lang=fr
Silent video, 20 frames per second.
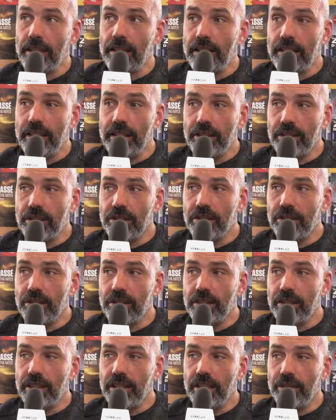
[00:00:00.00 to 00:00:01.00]
Et,
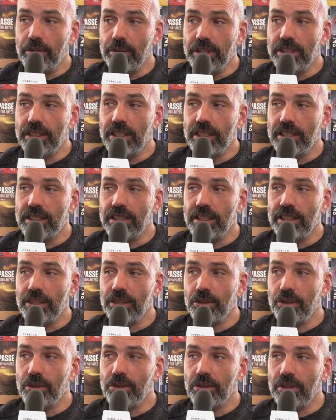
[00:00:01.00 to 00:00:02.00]
euh, oui, c'est assez,
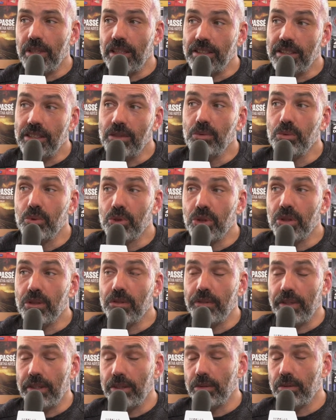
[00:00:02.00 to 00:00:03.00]
assez touchant en
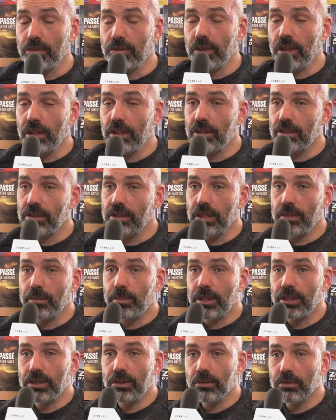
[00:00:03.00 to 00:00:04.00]
fait de voir cette
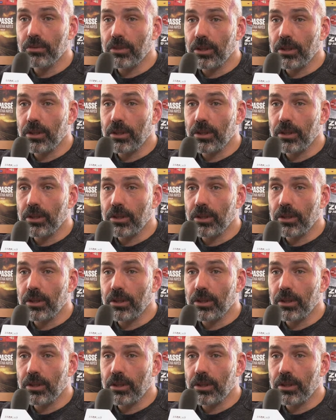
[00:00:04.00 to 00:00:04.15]
passion.